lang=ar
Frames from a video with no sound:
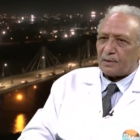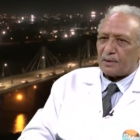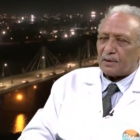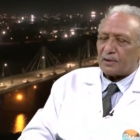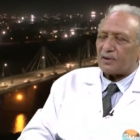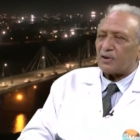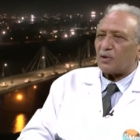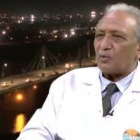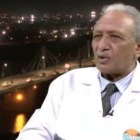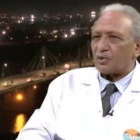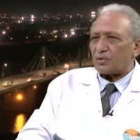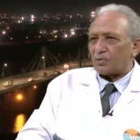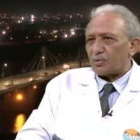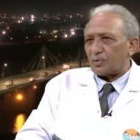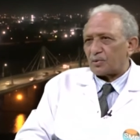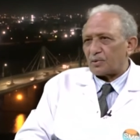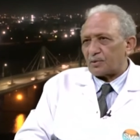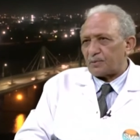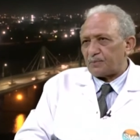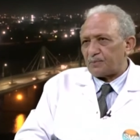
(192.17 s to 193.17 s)

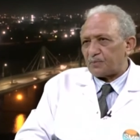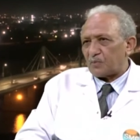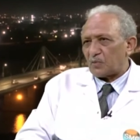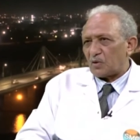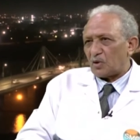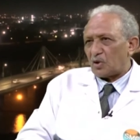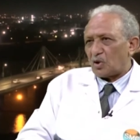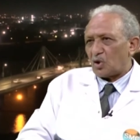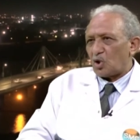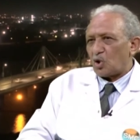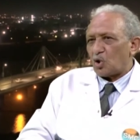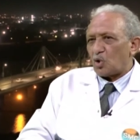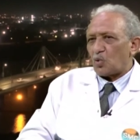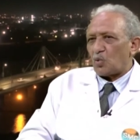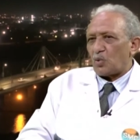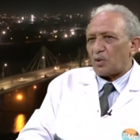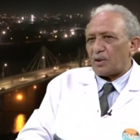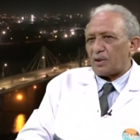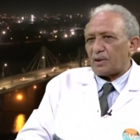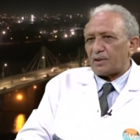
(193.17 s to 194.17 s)
التوتر
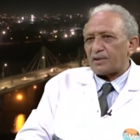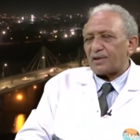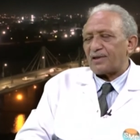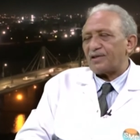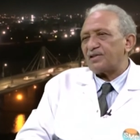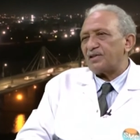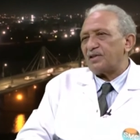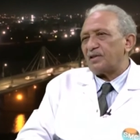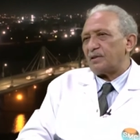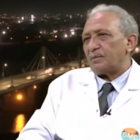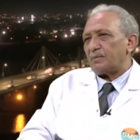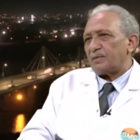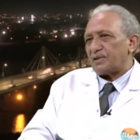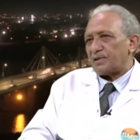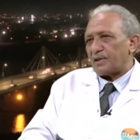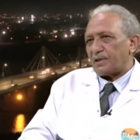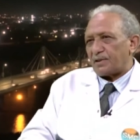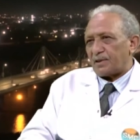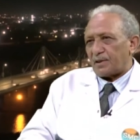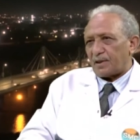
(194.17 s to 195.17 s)
وتحسين
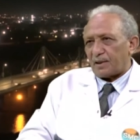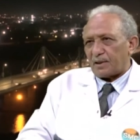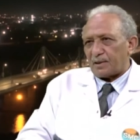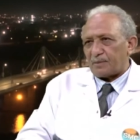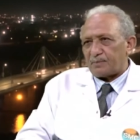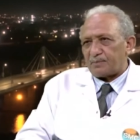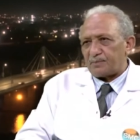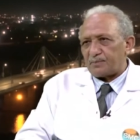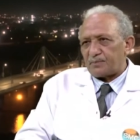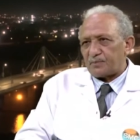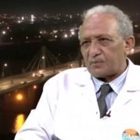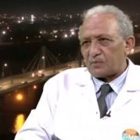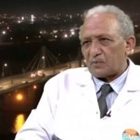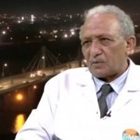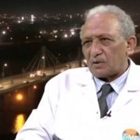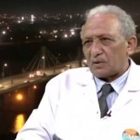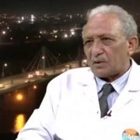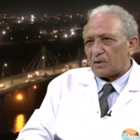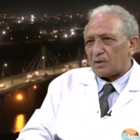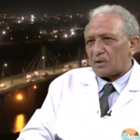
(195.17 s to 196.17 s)
المزاج العام
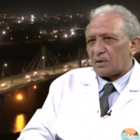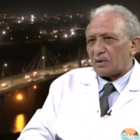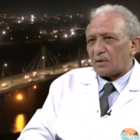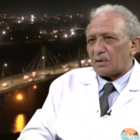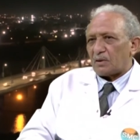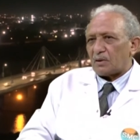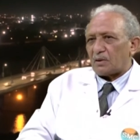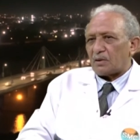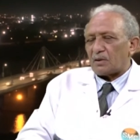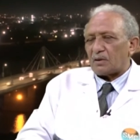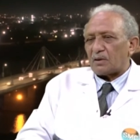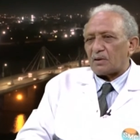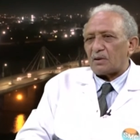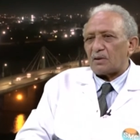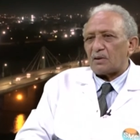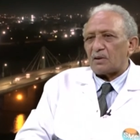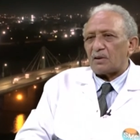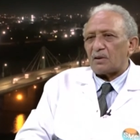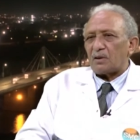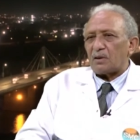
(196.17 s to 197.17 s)

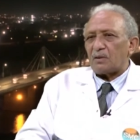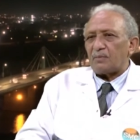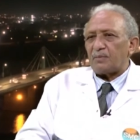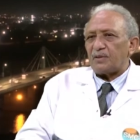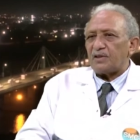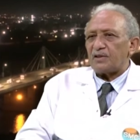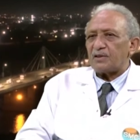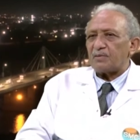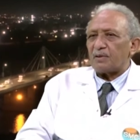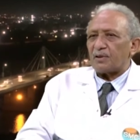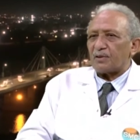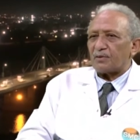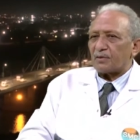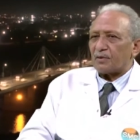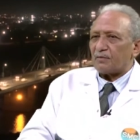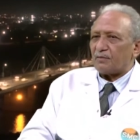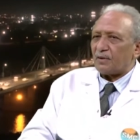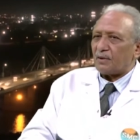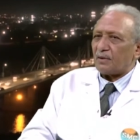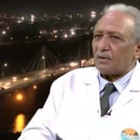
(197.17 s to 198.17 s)
آه، بالنسبة
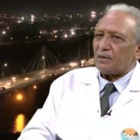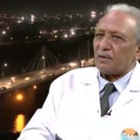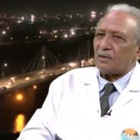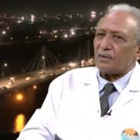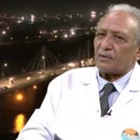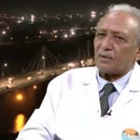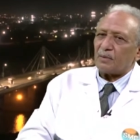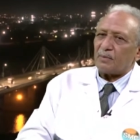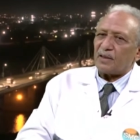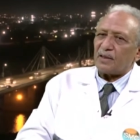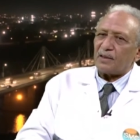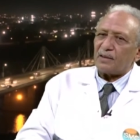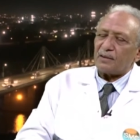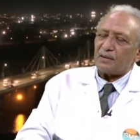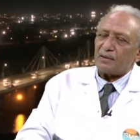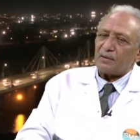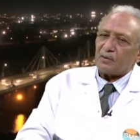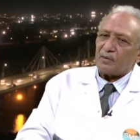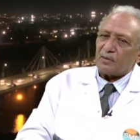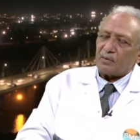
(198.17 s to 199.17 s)
للطفل طبعا
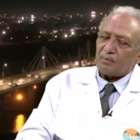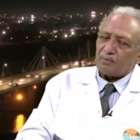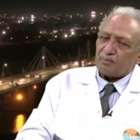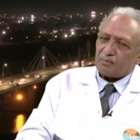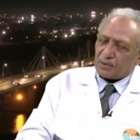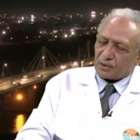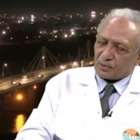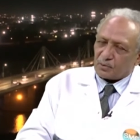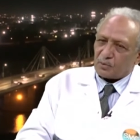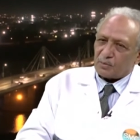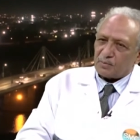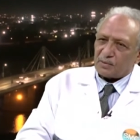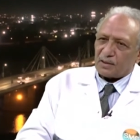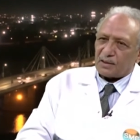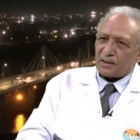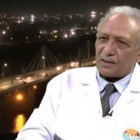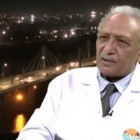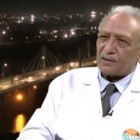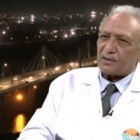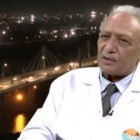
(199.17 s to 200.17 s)
برضو من
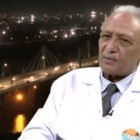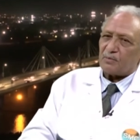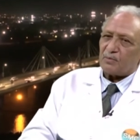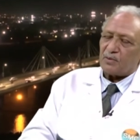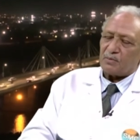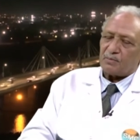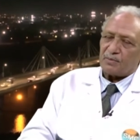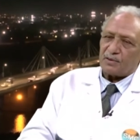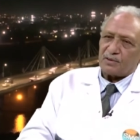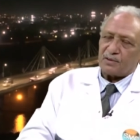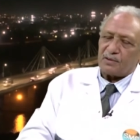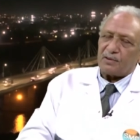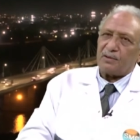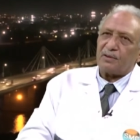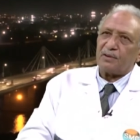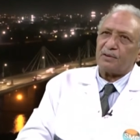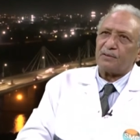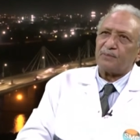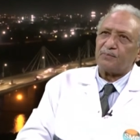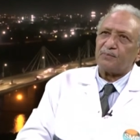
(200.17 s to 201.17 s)
الحاجات المهمة
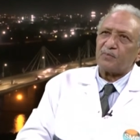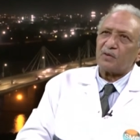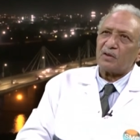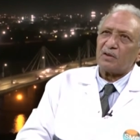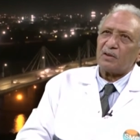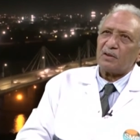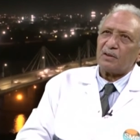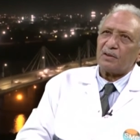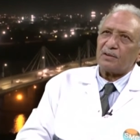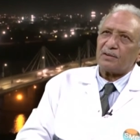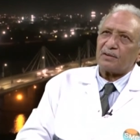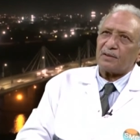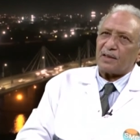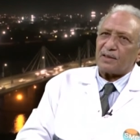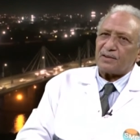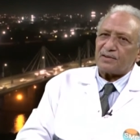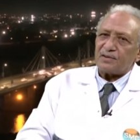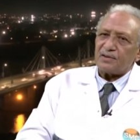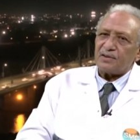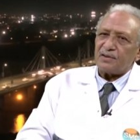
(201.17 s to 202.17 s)
جدا
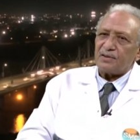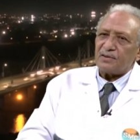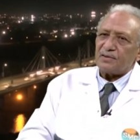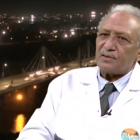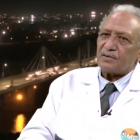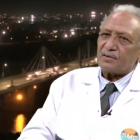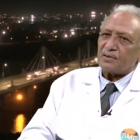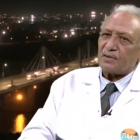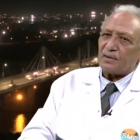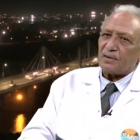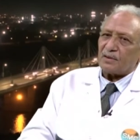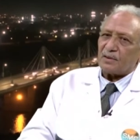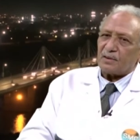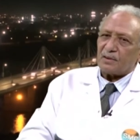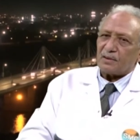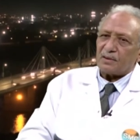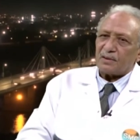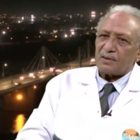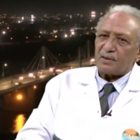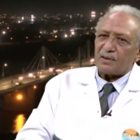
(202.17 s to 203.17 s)
تعزيز
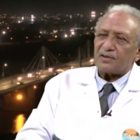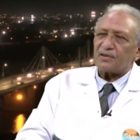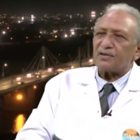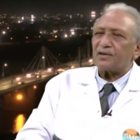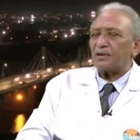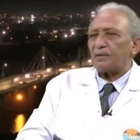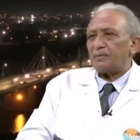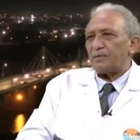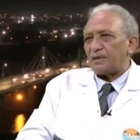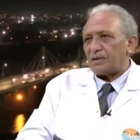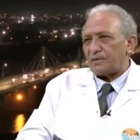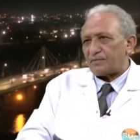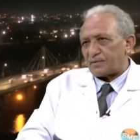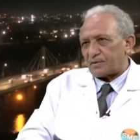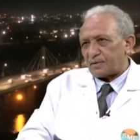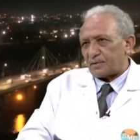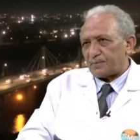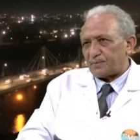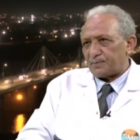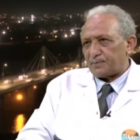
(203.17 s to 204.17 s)
الثقة
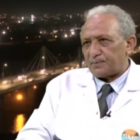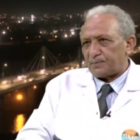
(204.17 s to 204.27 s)
بالنفس